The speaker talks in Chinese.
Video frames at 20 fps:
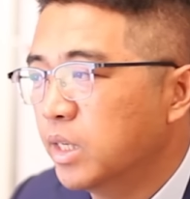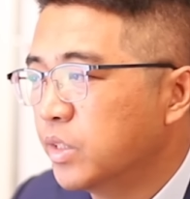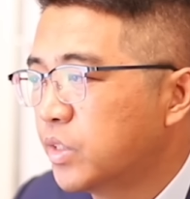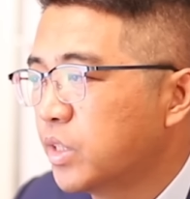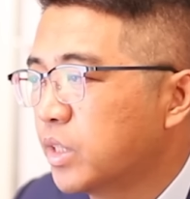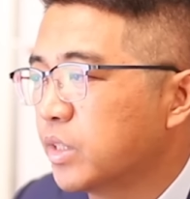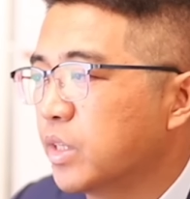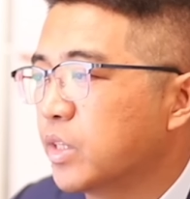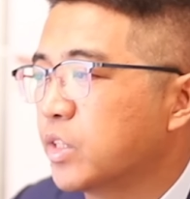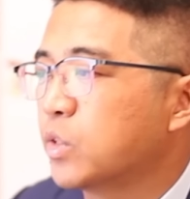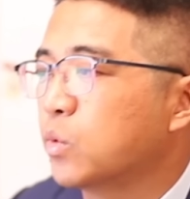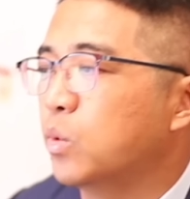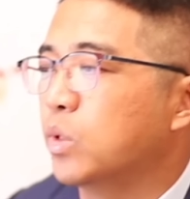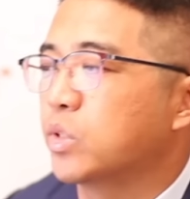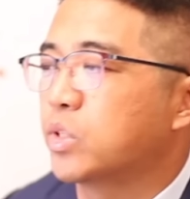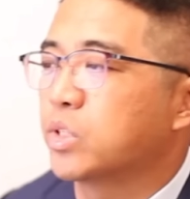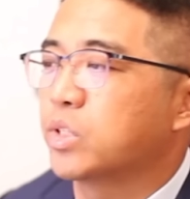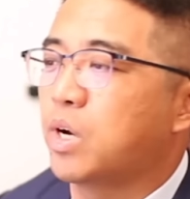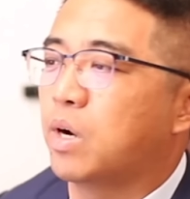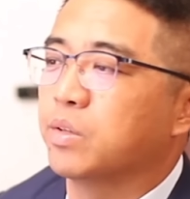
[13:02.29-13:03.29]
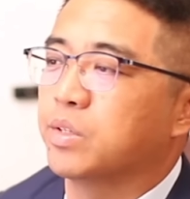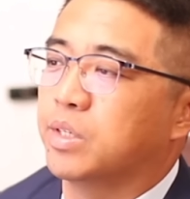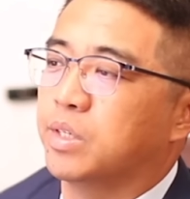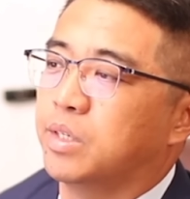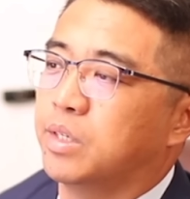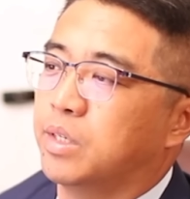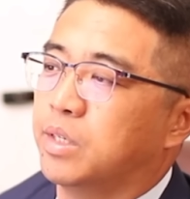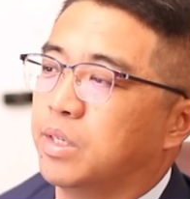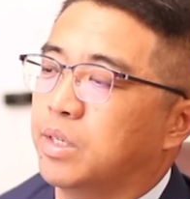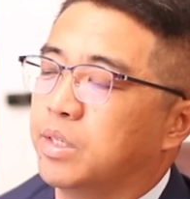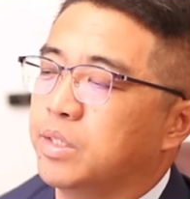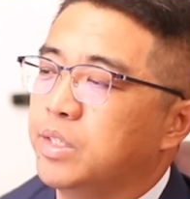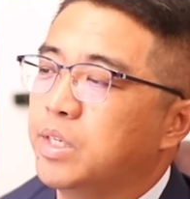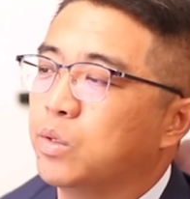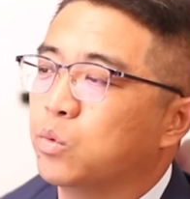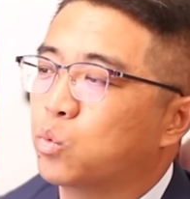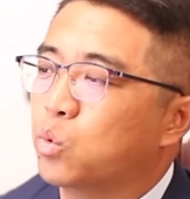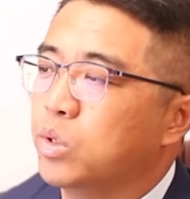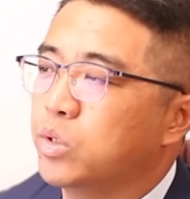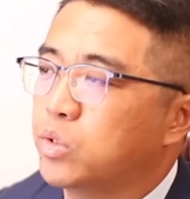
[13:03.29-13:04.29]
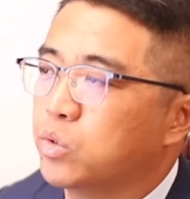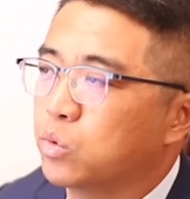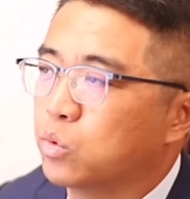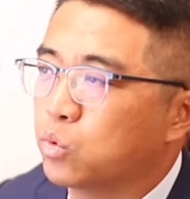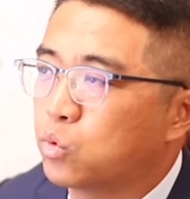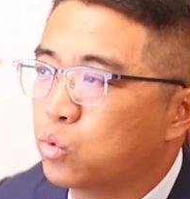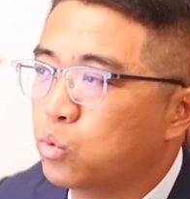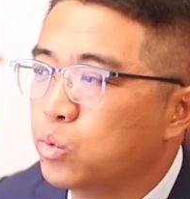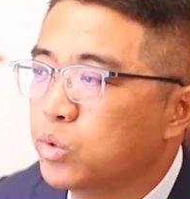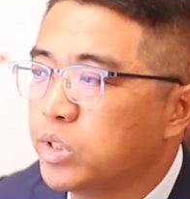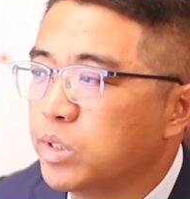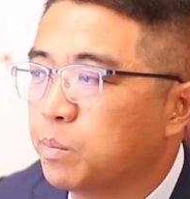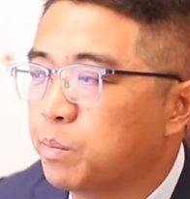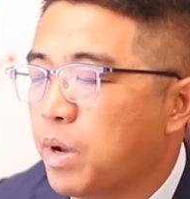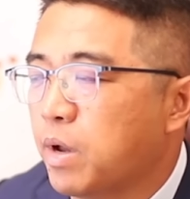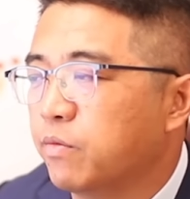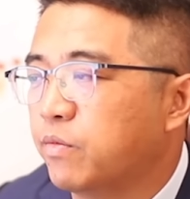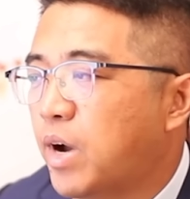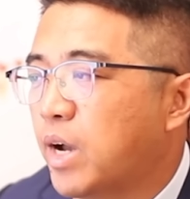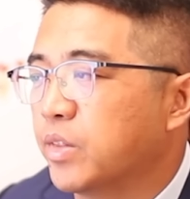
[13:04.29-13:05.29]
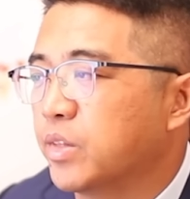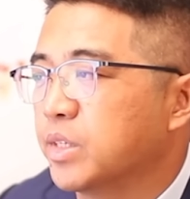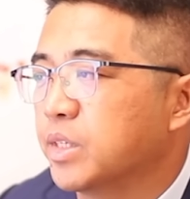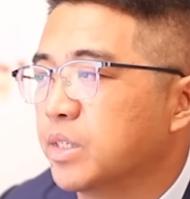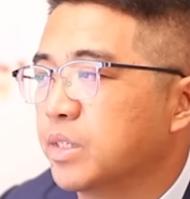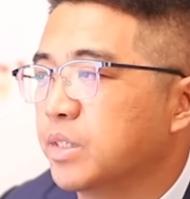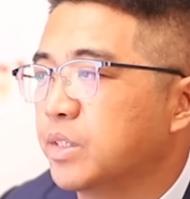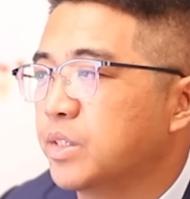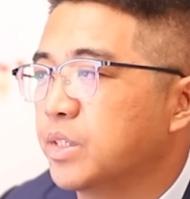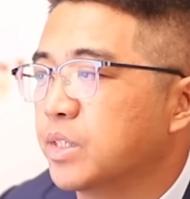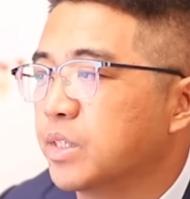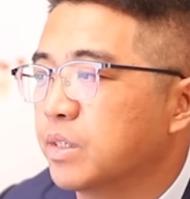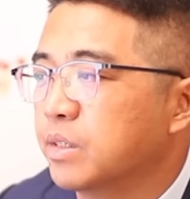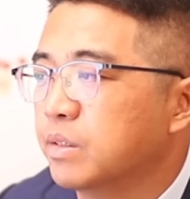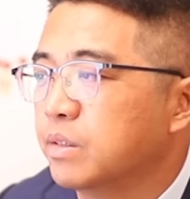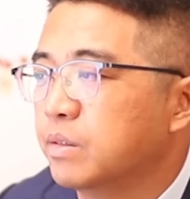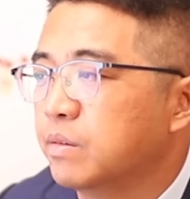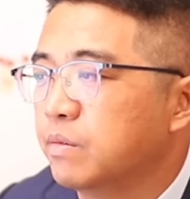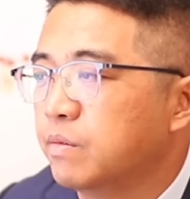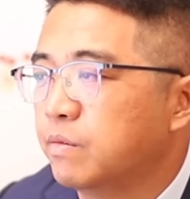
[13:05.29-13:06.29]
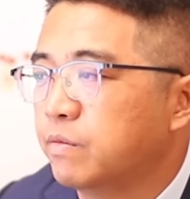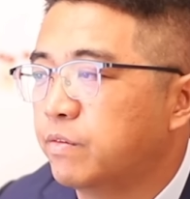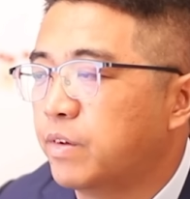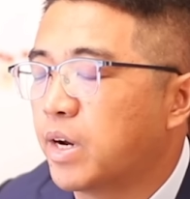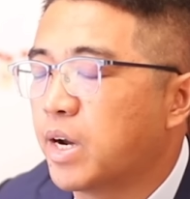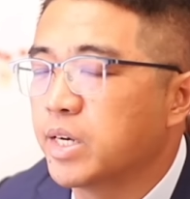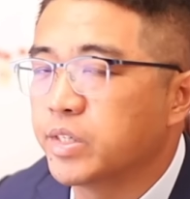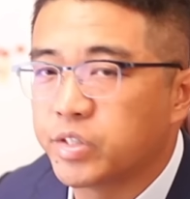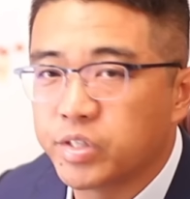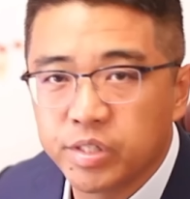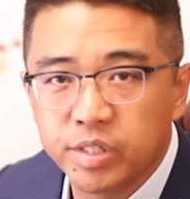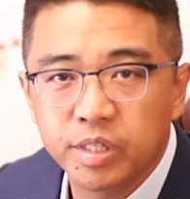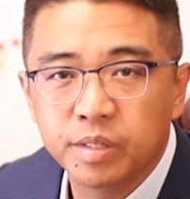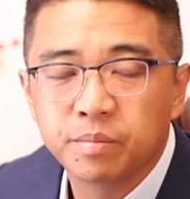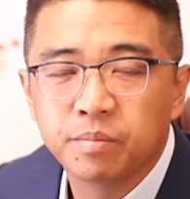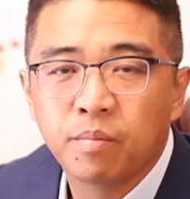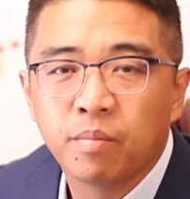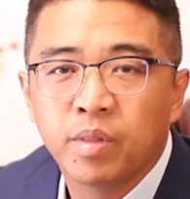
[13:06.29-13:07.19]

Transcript: 这个呢是我知道的呃应对这种出境办法的这个。方案之一。